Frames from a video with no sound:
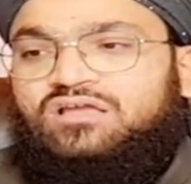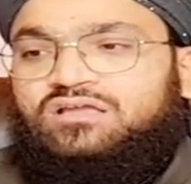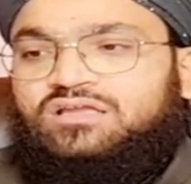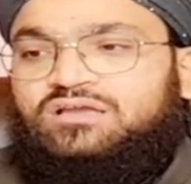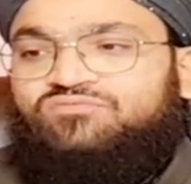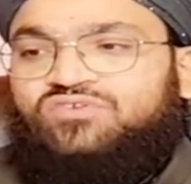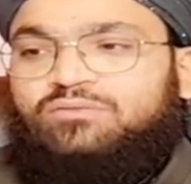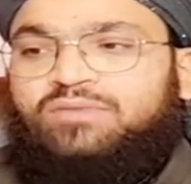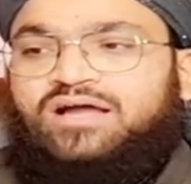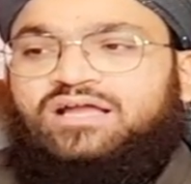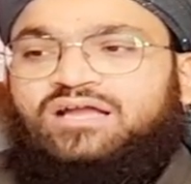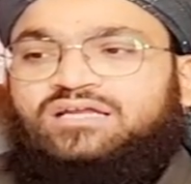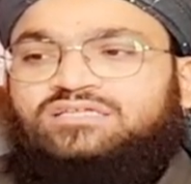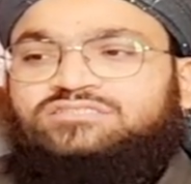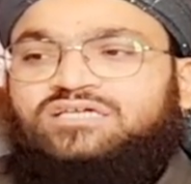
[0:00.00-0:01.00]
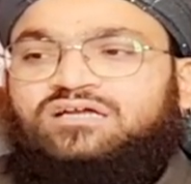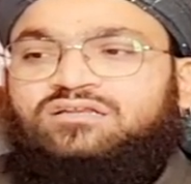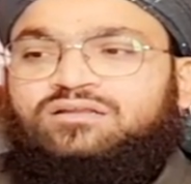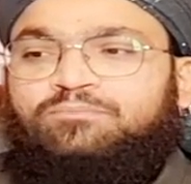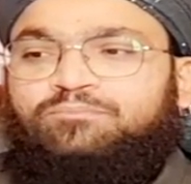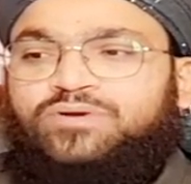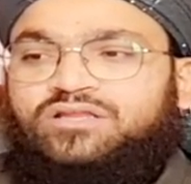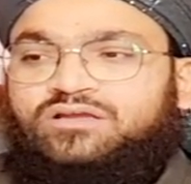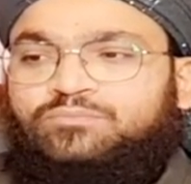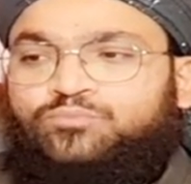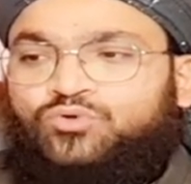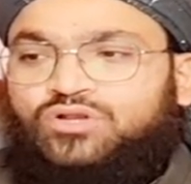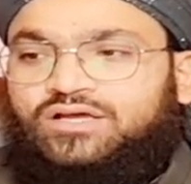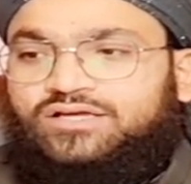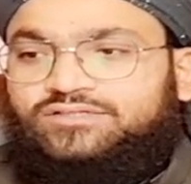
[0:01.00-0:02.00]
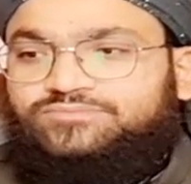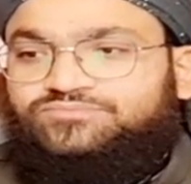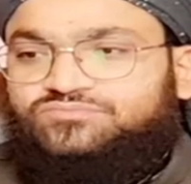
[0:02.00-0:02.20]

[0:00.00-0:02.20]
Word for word: ये फरमाया कि जहन्नम पर एक पुल है